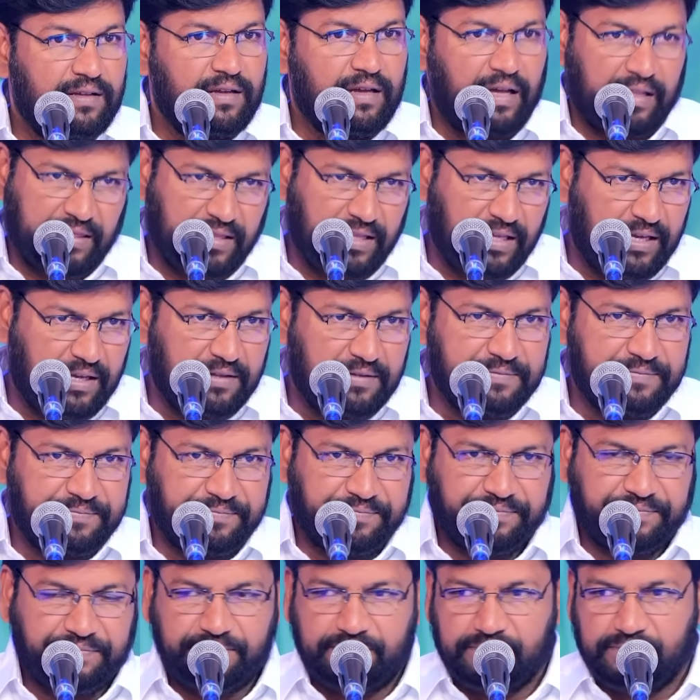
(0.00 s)
అంతే
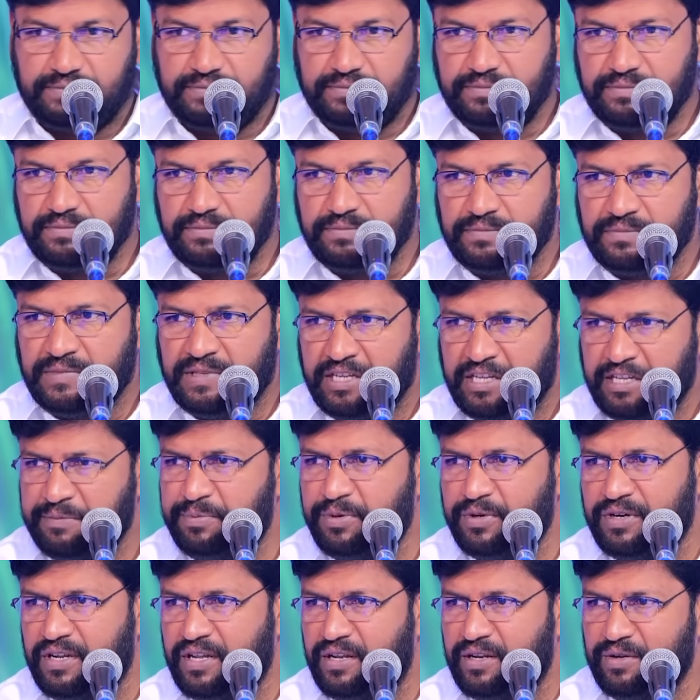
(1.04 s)

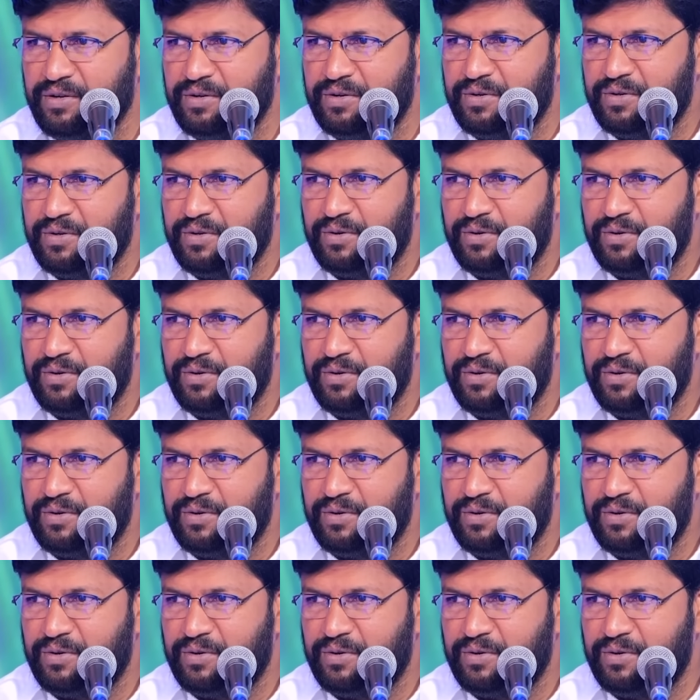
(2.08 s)
ఇప్పుడు నేను